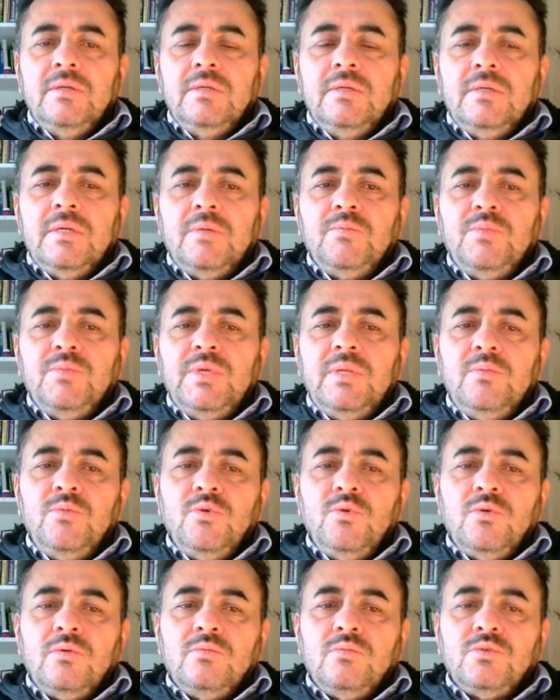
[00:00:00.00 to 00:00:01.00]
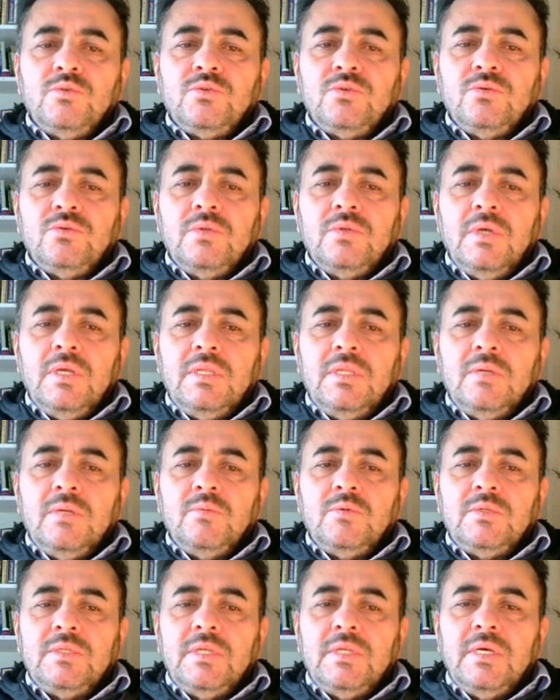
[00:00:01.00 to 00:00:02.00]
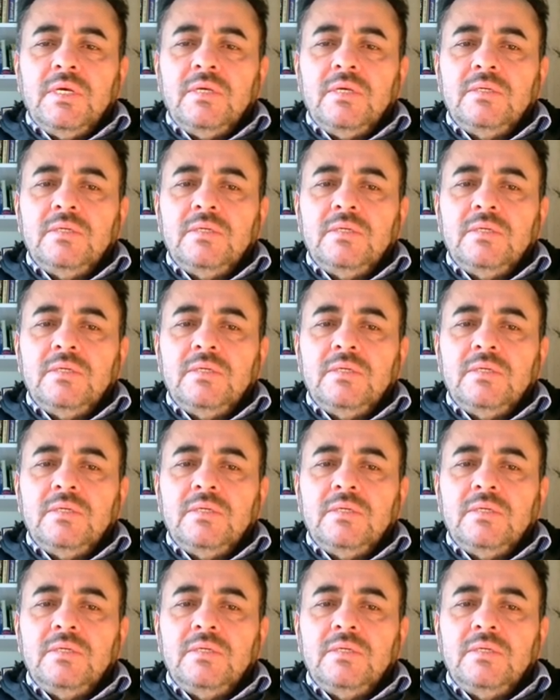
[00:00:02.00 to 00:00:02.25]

bilmiyor musun anlamında.